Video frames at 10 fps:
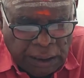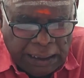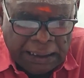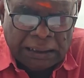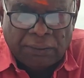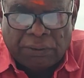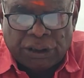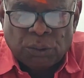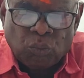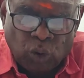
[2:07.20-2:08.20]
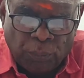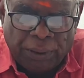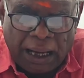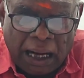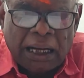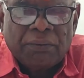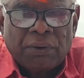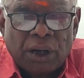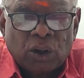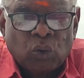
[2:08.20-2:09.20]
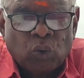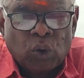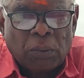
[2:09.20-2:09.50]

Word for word: இந்த வருஷம் முழுமையாக இவர்களுக்கு குரு